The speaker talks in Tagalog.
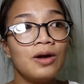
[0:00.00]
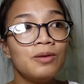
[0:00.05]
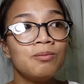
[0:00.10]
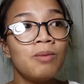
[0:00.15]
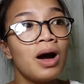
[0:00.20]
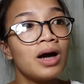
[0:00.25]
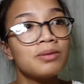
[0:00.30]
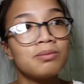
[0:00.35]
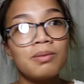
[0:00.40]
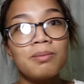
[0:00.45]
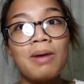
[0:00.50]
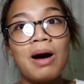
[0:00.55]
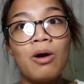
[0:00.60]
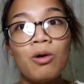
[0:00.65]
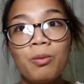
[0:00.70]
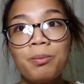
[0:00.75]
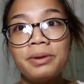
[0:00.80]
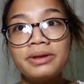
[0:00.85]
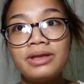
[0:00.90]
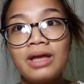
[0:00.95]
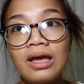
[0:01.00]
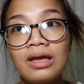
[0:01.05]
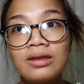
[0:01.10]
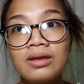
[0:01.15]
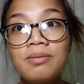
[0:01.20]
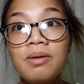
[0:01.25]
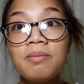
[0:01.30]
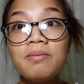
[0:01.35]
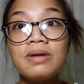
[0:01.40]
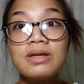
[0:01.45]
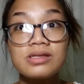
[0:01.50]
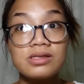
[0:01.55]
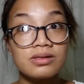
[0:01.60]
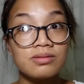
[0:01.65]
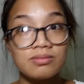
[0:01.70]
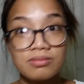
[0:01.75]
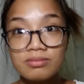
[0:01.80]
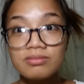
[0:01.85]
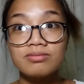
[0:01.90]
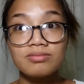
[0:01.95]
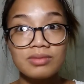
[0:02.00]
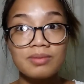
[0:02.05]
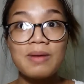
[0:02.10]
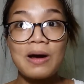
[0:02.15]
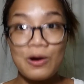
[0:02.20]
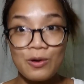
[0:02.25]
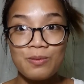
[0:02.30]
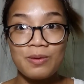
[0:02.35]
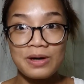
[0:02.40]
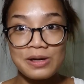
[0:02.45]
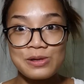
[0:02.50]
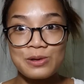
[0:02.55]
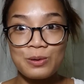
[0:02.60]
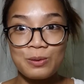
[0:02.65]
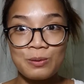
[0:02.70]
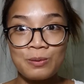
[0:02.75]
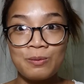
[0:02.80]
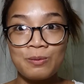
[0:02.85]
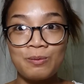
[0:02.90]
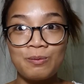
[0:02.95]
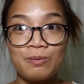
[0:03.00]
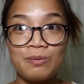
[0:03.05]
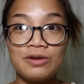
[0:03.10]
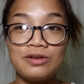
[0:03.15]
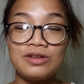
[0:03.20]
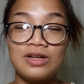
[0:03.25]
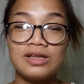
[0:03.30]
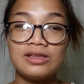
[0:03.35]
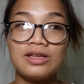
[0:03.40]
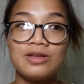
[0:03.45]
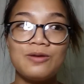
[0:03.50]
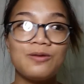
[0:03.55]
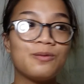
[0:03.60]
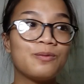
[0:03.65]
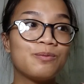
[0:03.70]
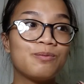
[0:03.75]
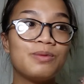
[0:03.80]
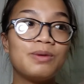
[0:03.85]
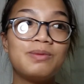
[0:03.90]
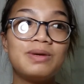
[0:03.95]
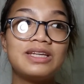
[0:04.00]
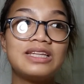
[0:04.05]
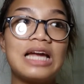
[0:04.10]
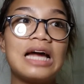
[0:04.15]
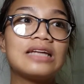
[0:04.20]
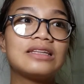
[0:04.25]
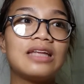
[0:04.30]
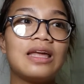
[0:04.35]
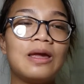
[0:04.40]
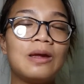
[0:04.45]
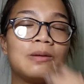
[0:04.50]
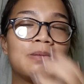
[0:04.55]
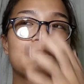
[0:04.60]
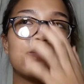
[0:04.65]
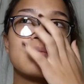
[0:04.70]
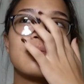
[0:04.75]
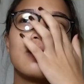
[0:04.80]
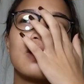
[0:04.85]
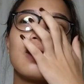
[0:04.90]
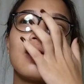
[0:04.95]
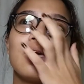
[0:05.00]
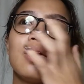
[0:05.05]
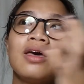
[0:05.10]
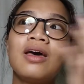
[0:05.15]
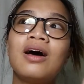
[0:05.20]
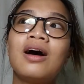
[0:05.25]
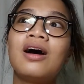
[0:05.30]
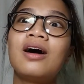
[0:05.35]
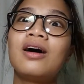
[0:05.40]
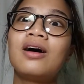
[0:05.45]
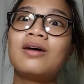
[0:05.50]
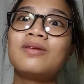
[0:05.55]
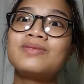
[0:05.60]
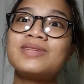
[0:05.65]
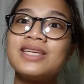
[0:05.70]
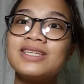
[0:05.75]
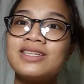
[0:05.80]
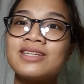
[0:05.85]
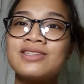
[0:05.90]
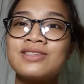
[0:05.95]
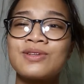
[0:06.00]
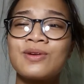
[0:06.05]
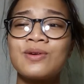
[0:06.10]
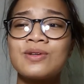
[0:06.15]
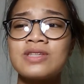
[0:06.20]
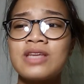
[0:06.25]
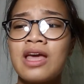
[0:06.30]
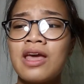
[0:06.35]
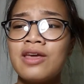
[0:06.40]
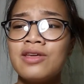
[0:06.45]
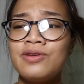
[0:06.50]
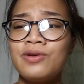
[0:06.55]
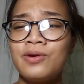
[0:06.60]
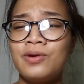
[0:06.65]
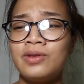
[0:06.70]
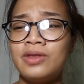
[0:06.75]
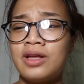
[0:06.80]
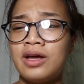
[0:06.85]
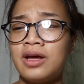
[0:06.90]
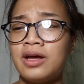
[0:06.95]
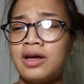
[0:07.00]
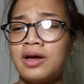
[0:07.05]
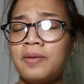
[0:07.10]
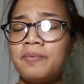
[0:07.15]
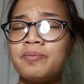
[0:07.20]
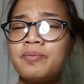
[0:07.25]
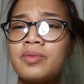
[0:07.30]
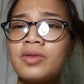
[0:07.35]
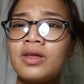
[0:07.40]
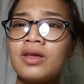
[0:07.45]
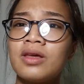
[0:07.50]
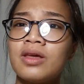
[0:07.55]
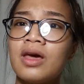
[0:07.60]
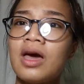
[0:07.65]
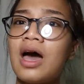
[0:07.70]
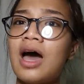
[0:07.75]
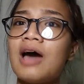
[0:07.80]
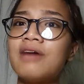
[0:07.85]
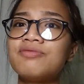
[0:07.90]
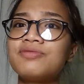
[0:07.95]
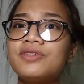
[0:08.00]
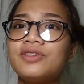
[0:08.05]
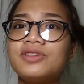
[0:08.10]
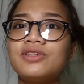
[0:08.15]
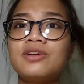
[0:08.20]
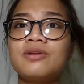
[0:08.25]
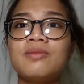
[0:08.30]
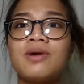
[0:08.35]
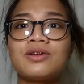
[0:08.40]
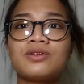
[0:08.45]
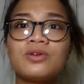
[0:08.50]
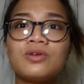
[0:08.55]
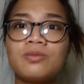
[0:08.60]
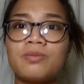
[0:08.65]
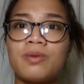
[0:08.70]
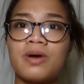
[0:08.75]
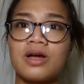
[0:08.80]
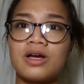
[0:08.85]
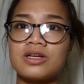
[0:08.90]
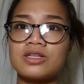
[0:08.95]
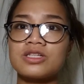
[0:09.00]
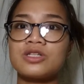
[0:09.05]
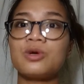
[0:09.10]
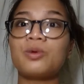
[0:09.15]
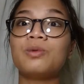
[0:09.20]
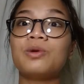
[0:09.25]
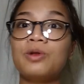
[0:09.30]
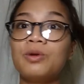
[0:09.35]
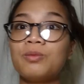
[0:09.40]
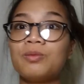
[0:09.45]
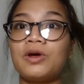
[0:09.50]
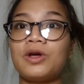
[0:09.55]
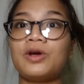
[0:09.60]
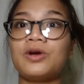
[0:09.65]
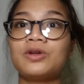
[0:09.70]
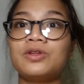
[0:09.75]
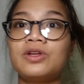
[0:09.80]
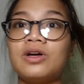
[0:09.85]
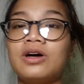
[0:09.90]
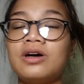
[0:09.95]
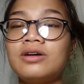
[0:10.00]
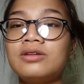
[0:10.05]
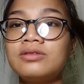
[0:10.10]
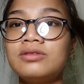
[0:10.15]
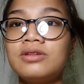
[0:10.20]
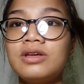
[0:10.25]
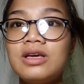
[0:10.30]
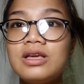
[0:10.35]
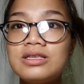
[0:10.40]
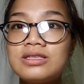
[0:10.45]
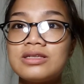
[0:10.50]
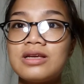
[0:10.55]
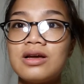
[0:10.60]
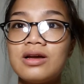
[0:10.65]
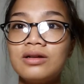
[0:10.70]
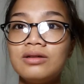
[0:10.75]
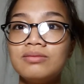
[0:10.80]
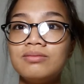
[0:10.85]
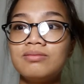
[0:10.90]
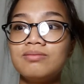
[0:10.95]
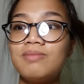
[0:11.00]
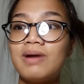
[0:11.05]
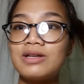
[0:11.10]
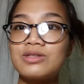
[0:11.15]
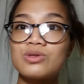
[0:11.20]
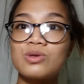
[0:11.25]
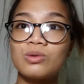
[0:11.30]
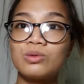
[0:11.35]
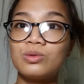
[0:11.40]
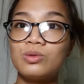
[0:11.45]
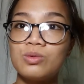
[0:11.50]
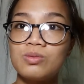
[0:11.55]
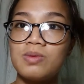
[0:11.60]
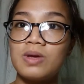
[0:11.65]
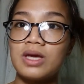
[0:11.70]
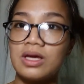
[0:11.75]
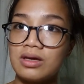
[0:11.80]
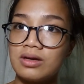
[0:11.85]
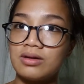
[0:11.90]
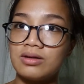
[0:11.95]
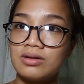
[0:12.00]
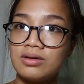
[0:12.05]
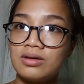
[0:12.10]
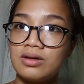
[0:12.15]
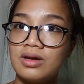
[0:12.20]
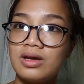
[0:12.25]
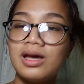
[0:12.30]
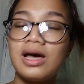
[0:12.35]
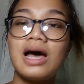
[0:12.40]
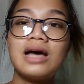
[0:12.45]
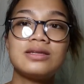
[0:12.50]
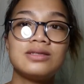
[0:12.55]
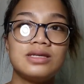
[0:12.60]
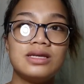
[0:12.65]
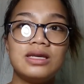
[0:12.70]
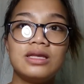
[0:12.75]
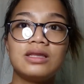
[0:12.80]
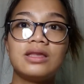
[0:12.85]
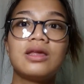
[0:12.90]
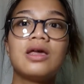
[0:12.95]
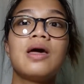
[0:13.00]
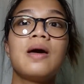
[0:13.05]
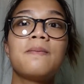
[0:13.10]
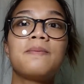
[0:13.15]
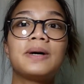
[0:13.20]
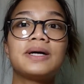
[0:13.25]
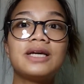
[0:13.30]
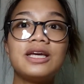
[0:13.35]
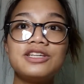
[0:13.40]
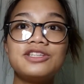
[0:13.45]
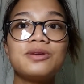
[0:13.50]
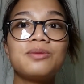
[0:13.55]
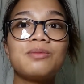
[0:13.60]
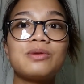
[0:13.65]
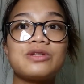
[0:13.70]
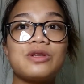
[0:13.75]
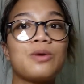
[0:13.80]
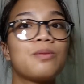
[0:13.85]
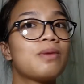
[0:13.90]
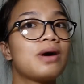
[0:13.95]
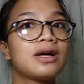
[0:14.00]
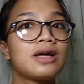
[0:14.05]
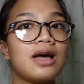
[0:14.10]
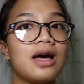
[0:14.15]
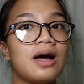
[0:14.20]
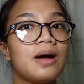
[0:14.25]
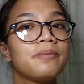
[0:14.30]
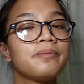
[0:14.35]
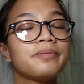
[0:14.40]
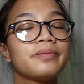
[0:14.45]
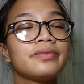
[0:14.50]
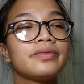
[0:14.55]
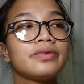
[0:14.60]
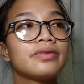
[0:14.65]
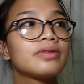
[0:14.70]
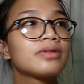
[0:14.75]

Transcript: ay, bakit mabaho pa din? Di ba may, mabaho pa rin yung, ano natin, yung bibig natin. Um, suggest ko sa inyo na after nyo mag-toothbrush, uminom kayo ng isang basong tubig. As in, pag gising mo sa umaga,